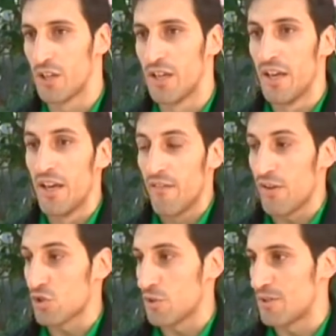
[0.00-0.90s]

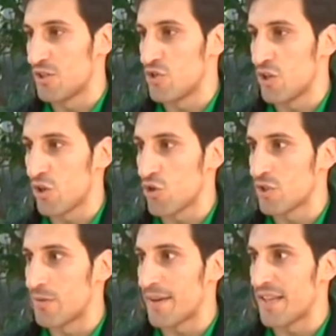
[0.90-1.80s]
Faccio l'ispezione
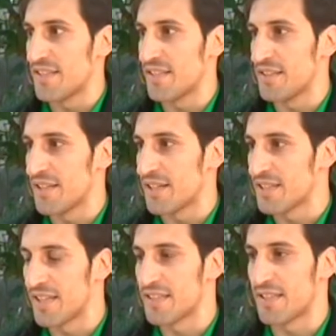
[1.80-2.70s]
ginecologica, mi pare di sentire la
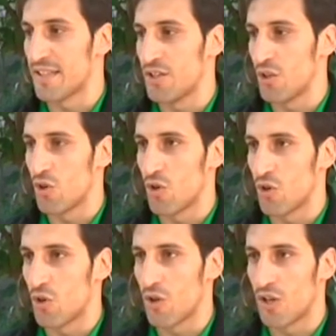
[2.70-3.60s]
testa e
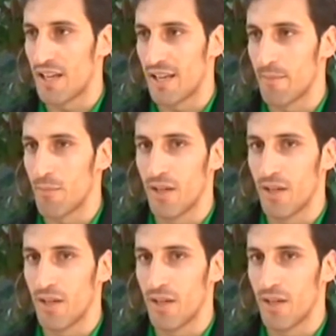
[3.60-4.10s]
dico, alla,